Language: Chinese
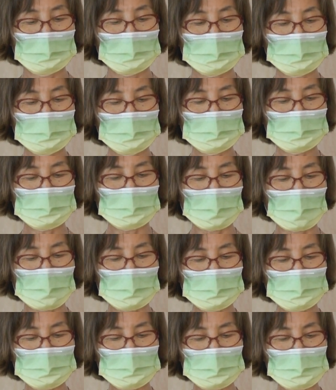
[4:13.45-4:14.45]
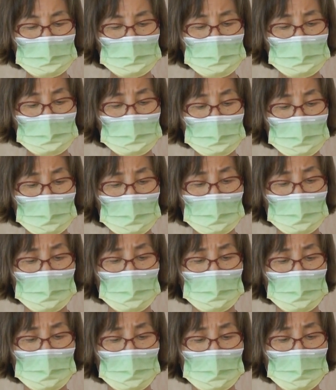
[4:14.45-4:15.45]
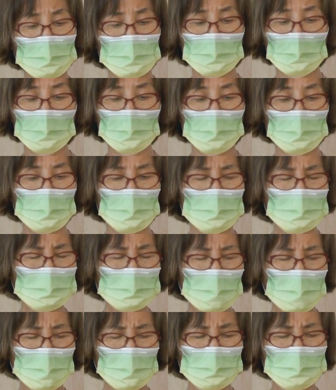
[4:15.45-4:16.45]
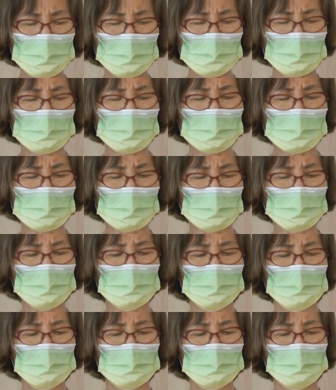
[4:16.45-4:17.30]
因此，埃及人说。我们逃走吧，